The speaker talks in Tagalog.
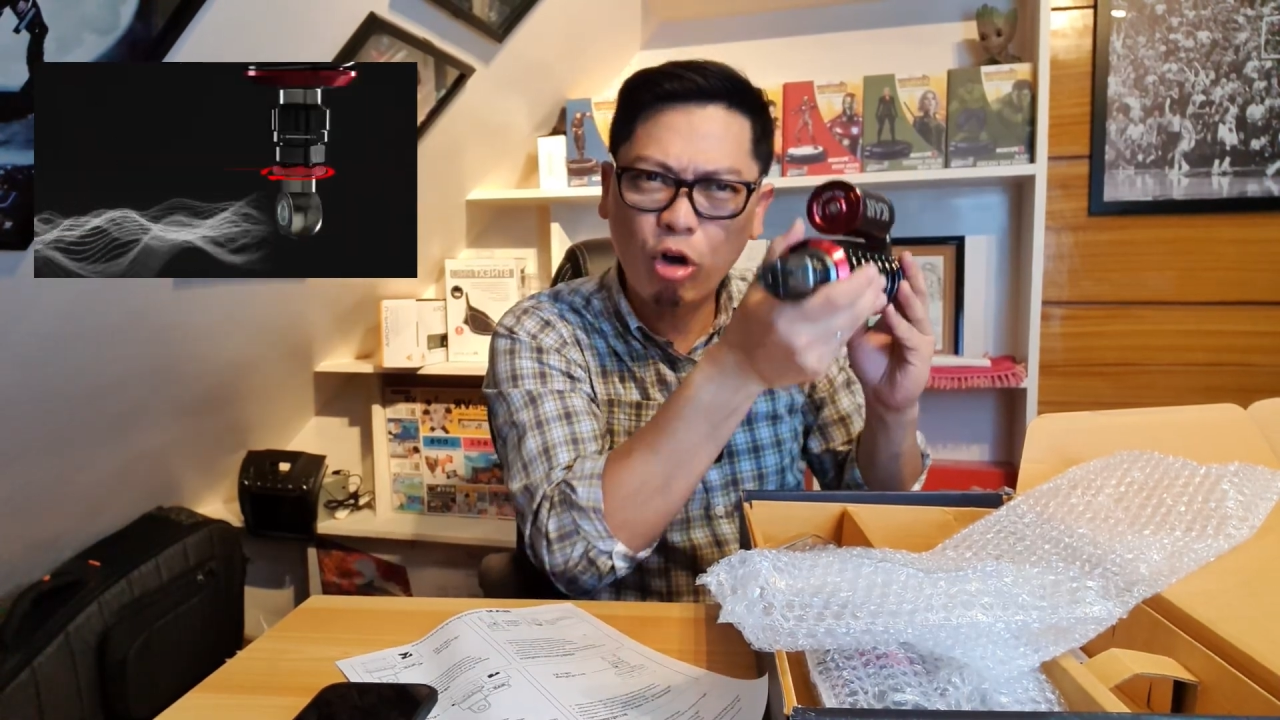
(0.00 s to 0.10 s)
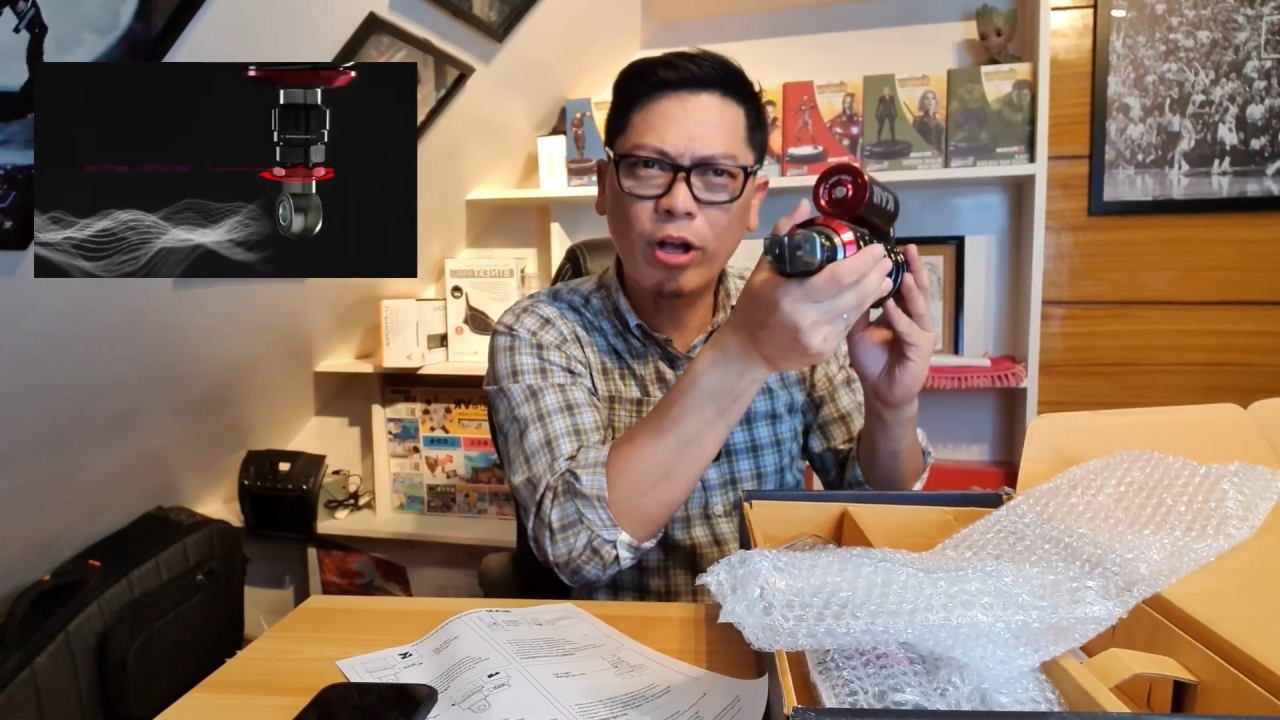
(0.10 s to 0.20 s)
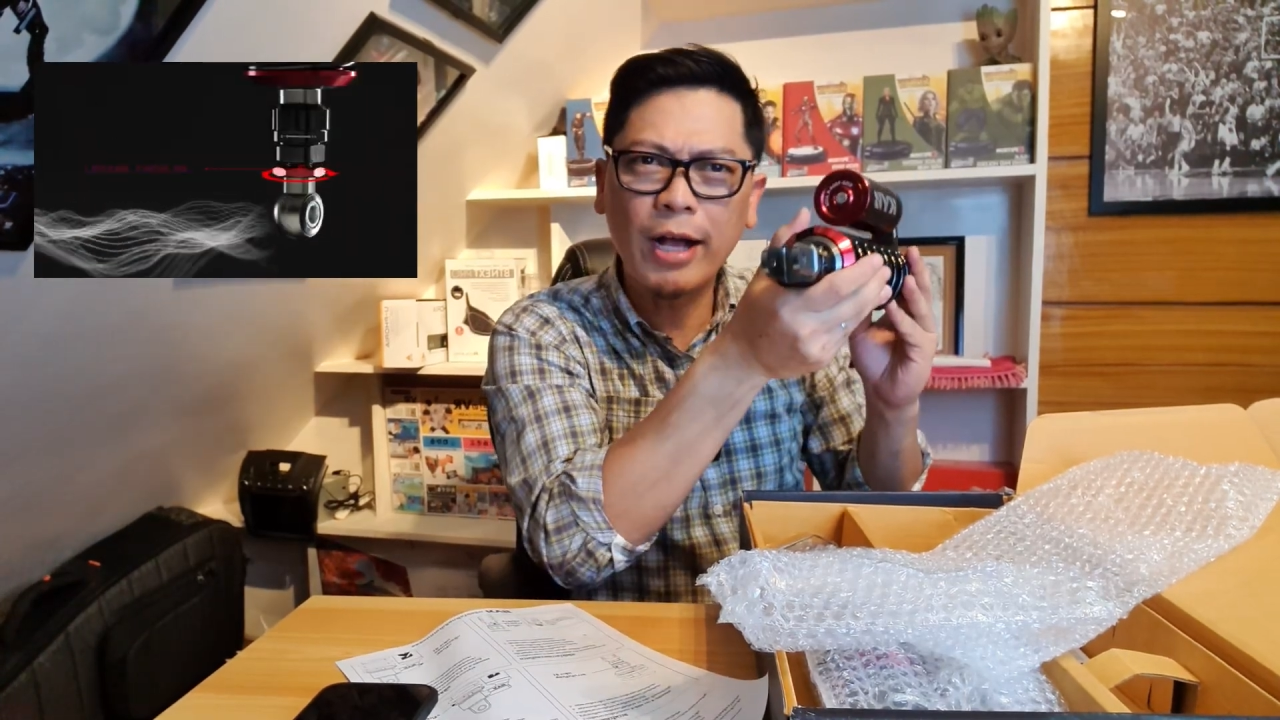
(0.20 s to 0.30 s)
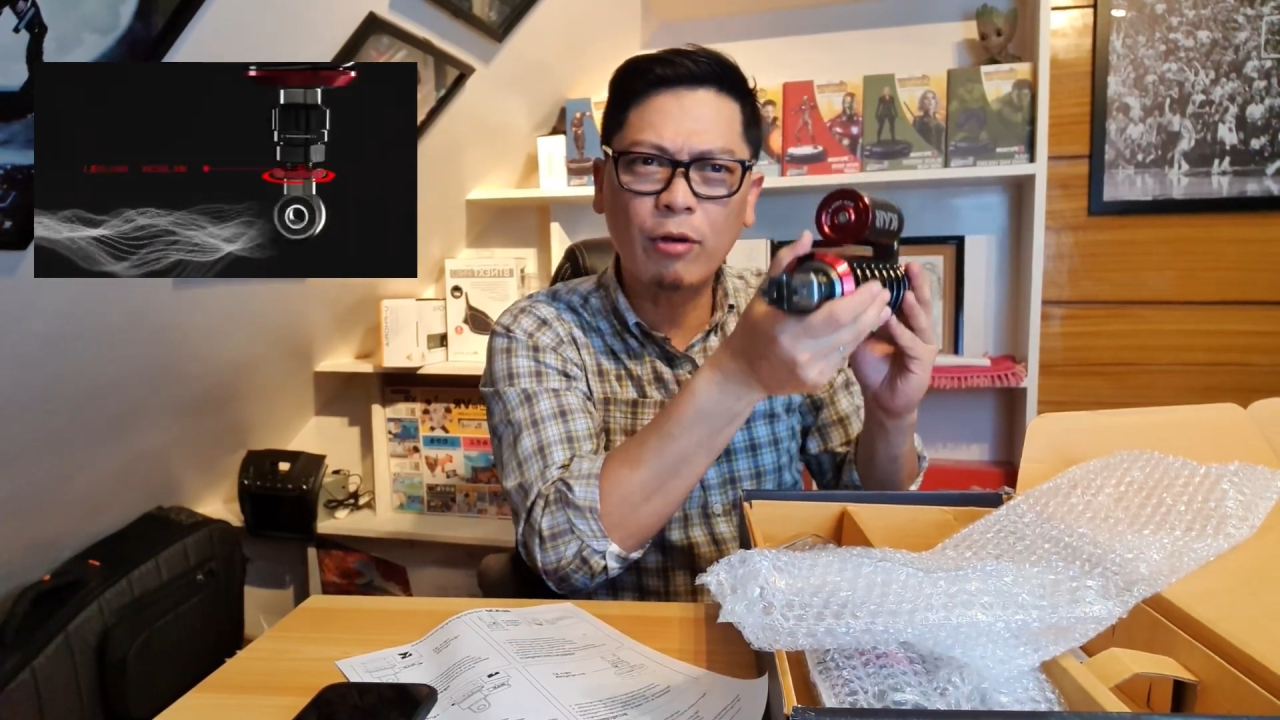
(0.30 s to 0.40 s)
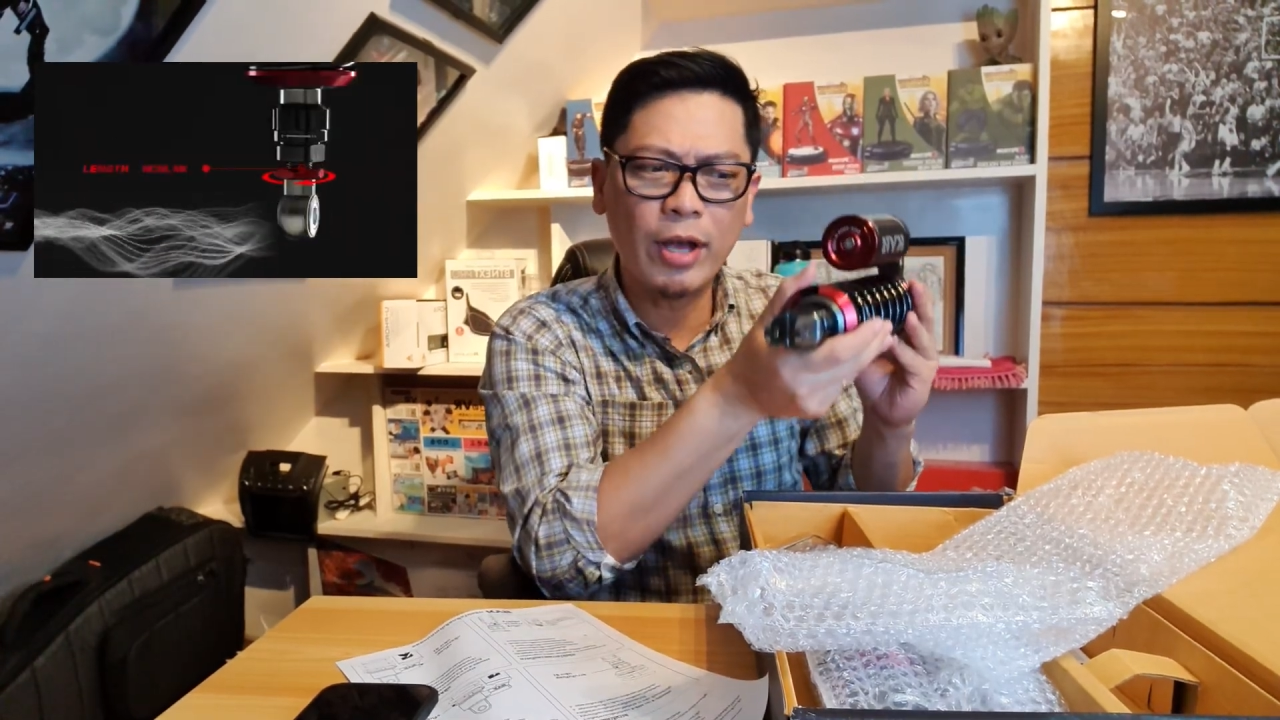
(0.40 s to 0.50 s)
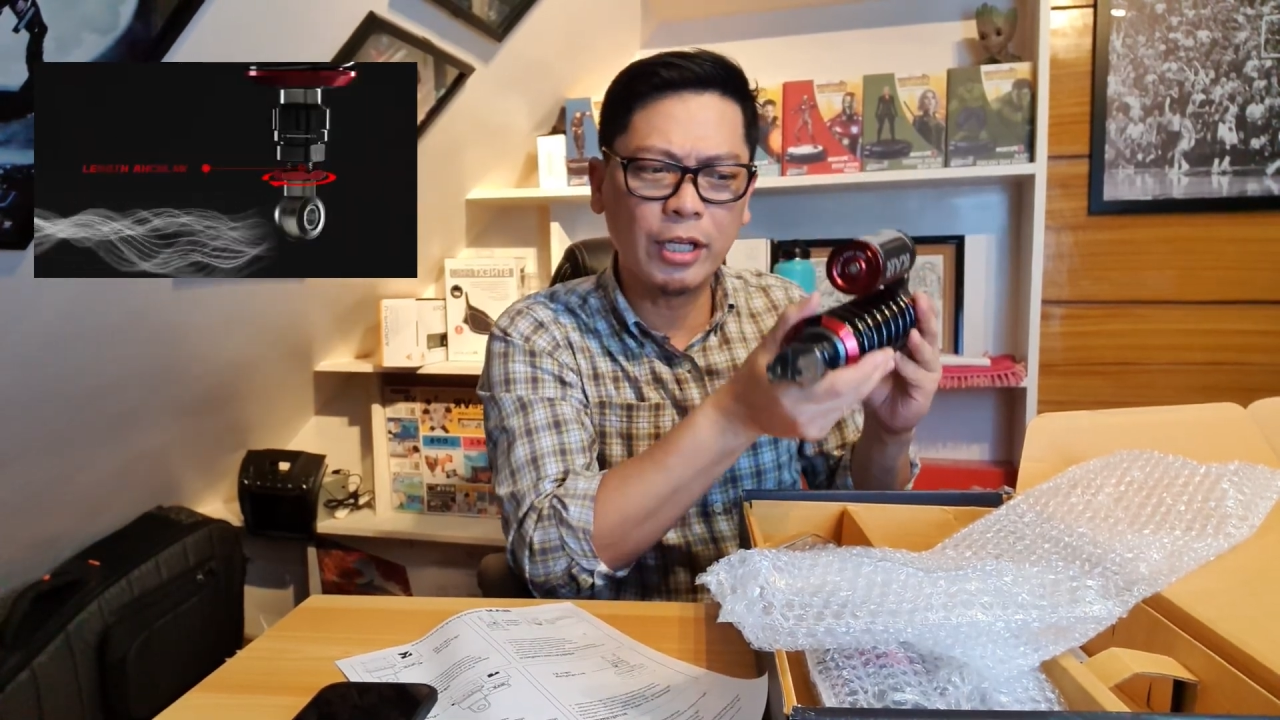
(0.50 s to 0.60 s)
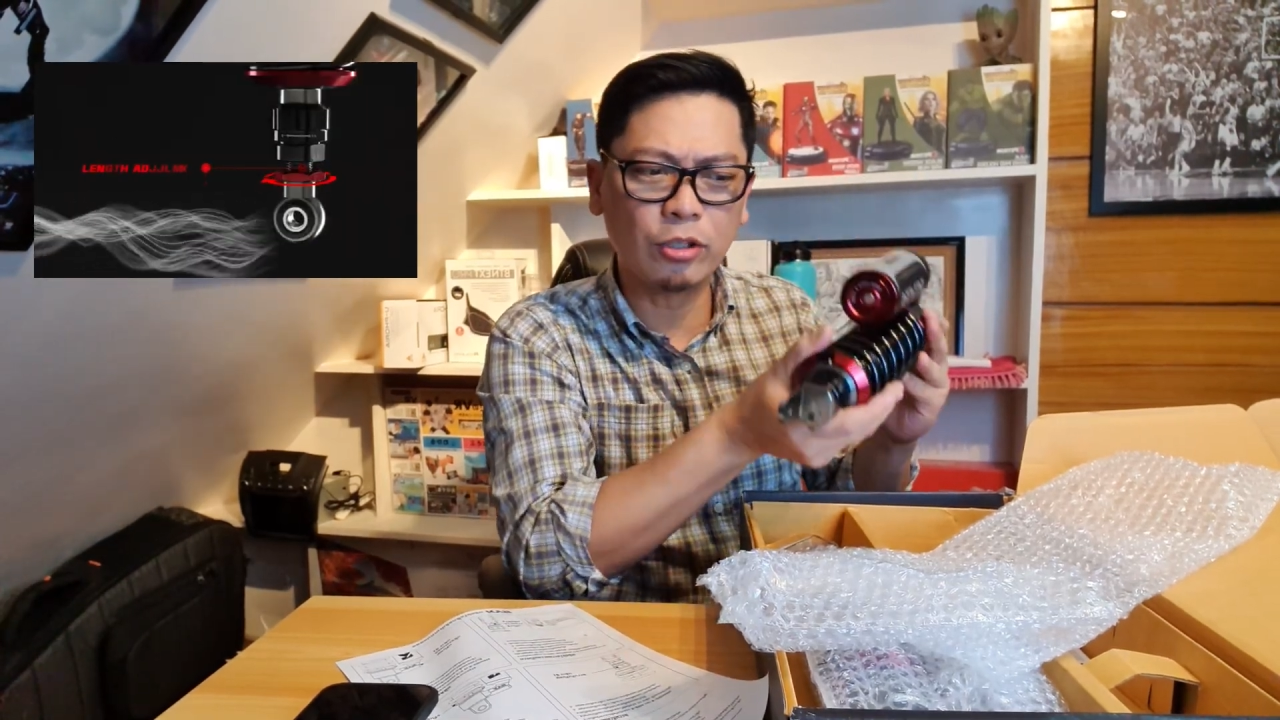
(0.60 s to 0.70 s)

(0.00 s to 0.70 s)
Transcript: Ako gagawa